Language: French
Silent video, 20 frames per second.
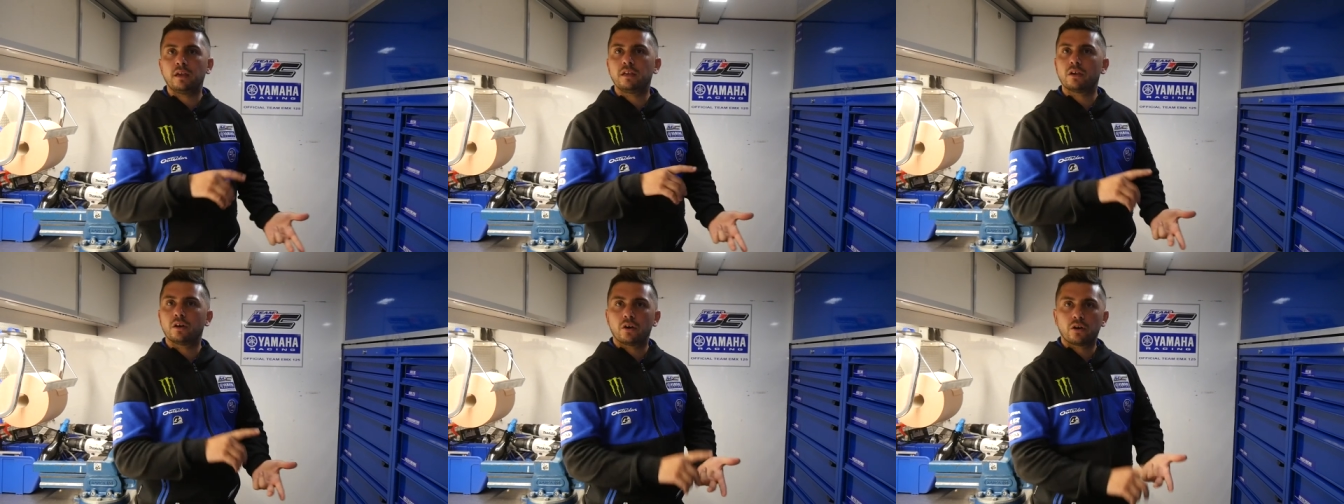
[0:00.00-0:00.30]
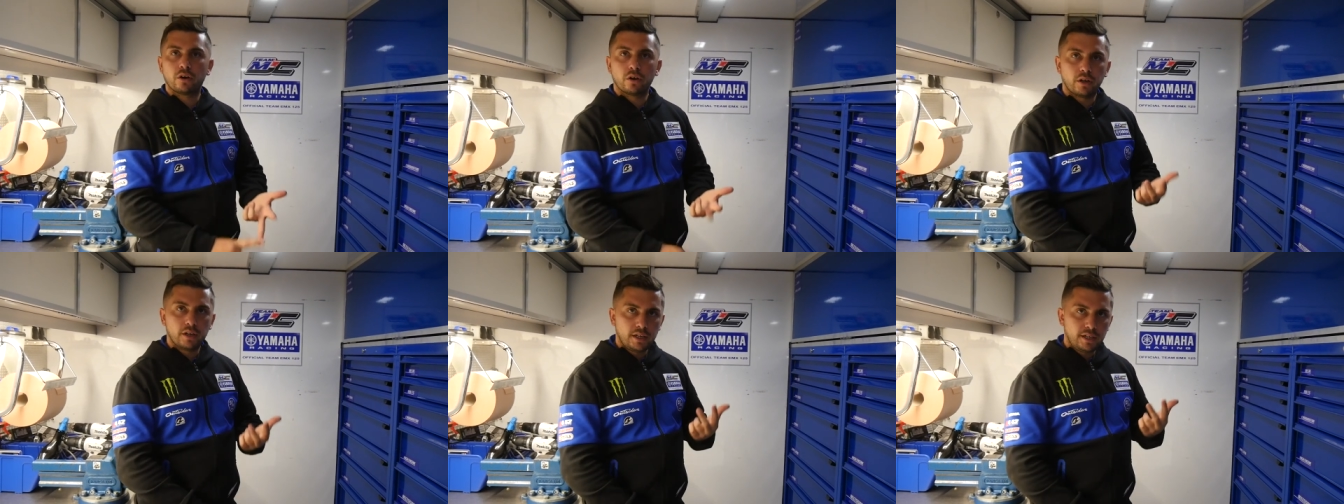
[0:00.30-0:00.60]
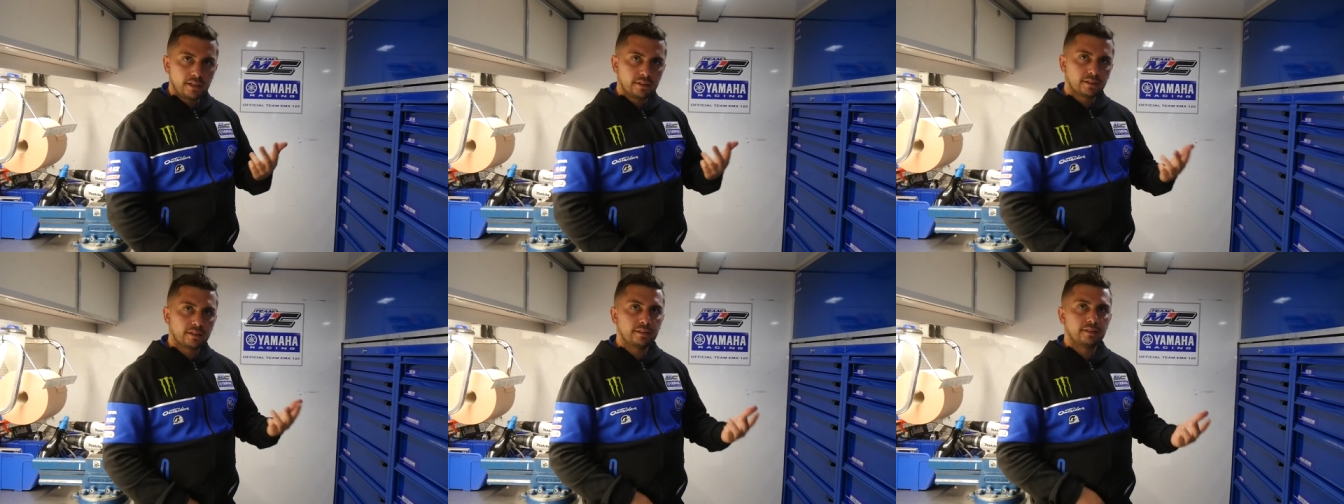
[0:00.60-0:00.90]
il y a encore
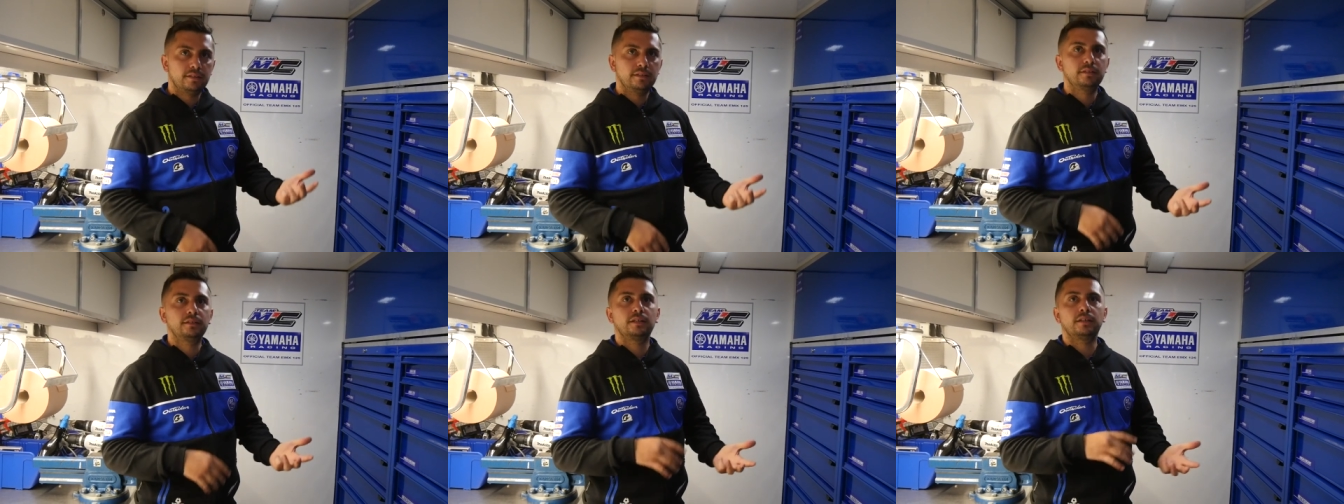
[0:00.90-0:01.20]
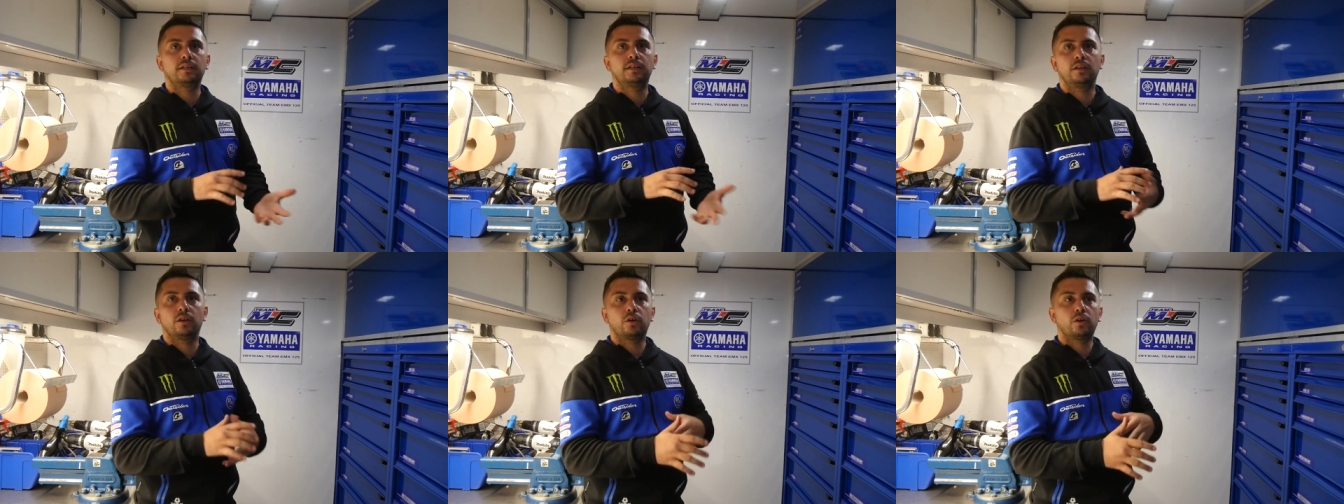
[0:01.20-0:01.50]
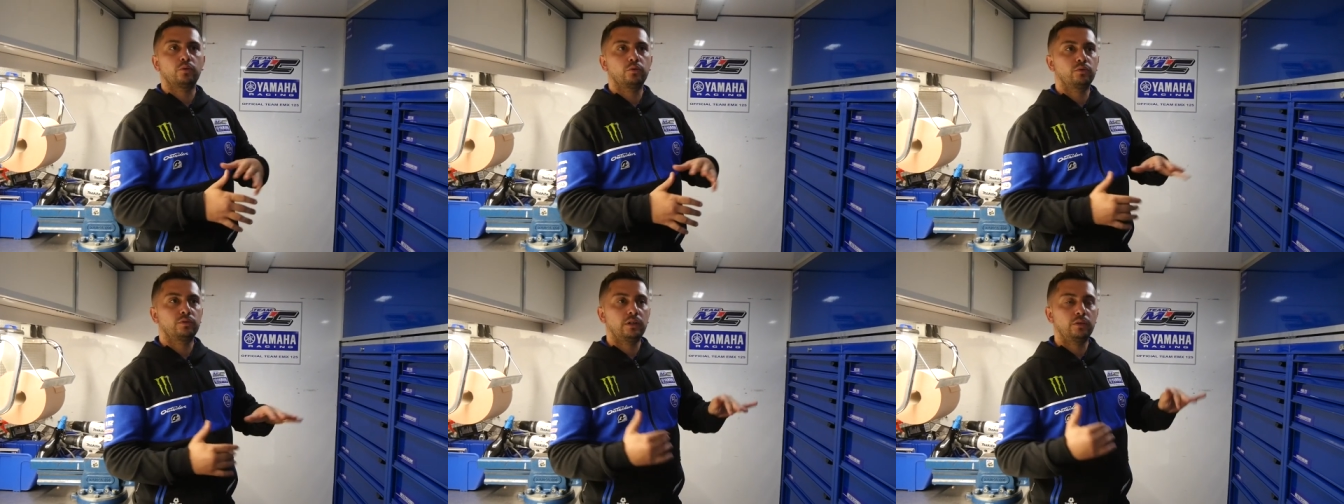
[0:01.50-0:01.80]
l'électricité, il y a
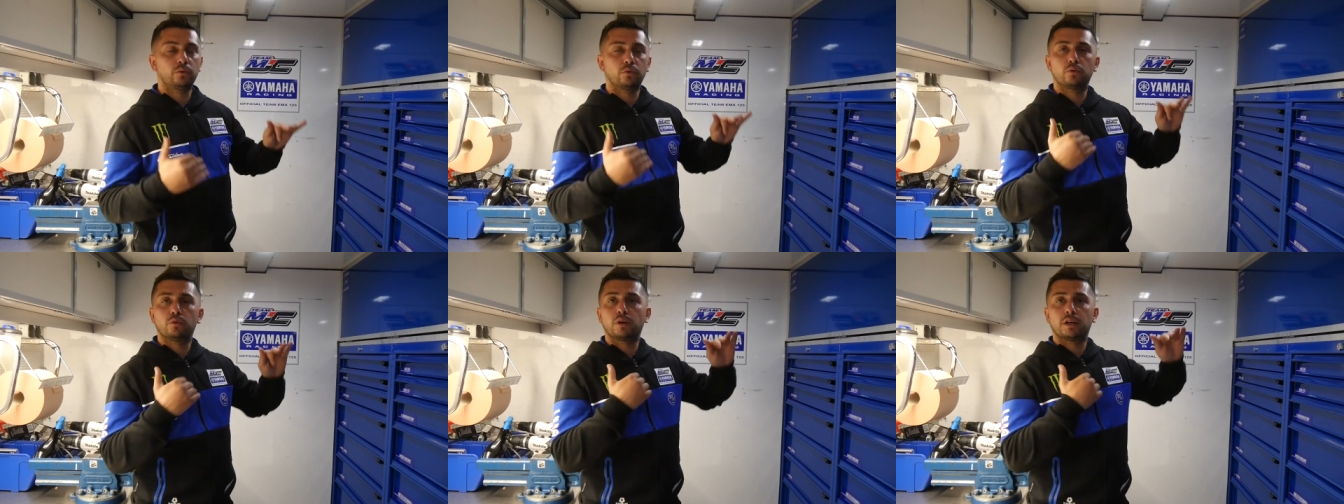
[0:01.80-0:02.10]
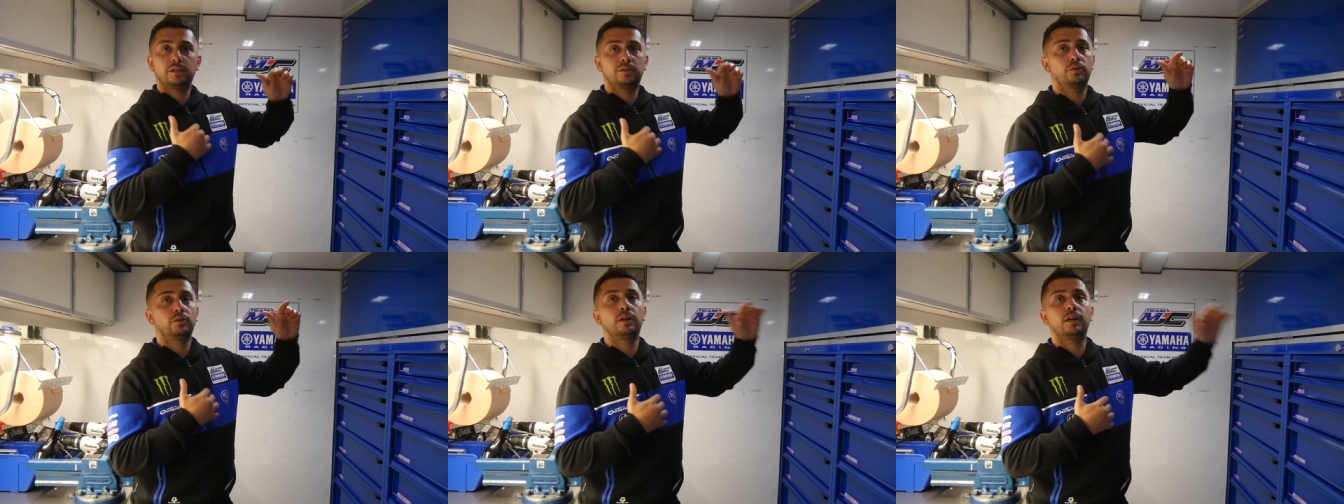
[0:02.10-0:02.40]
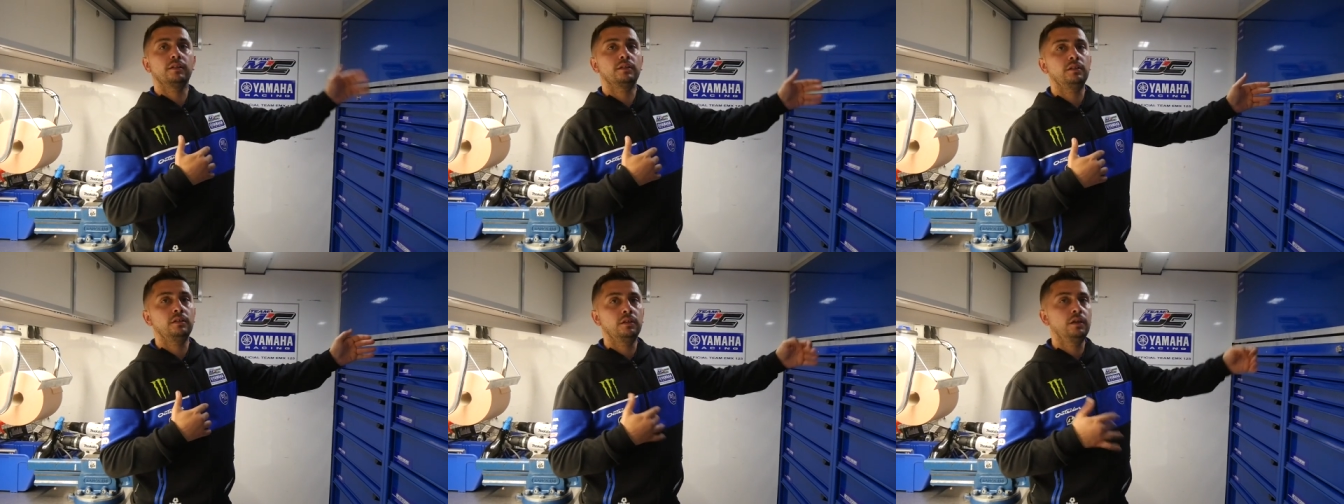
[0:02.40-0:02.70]
encore tout ça. Donc on reste le
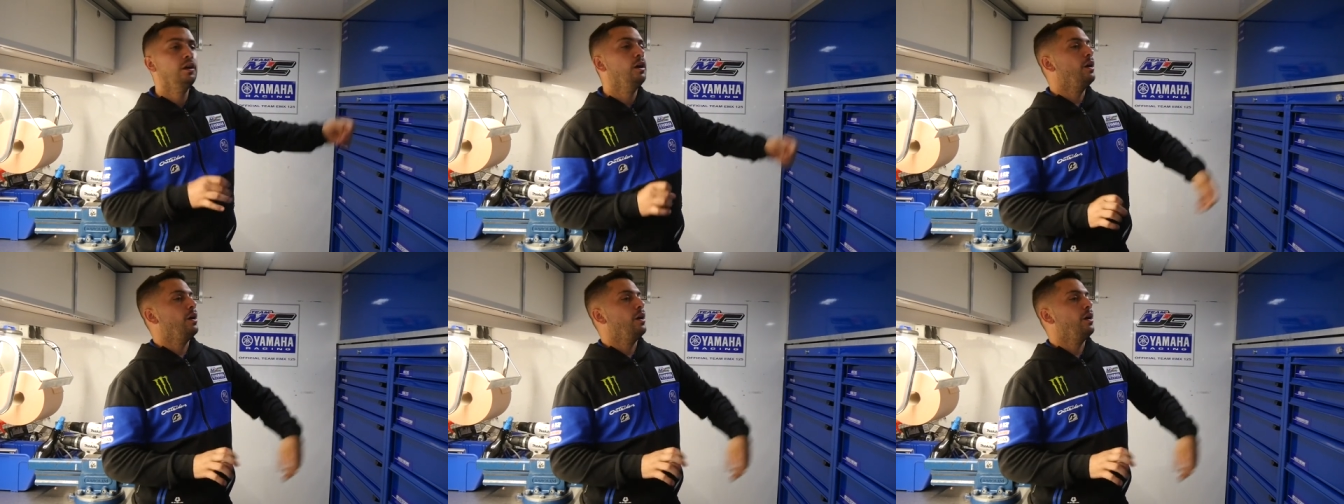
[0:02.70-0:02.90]
lundi.